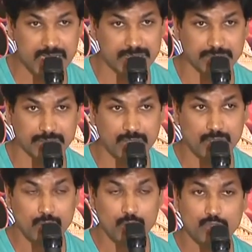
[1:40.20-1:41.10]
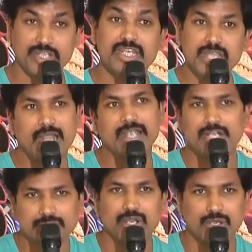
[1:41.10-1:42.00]
రైన్స్ సో ఇన్ని
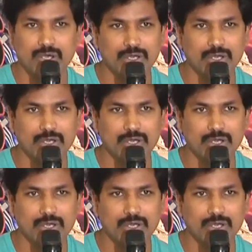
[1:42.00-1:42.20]
హడ్డిల్స్లో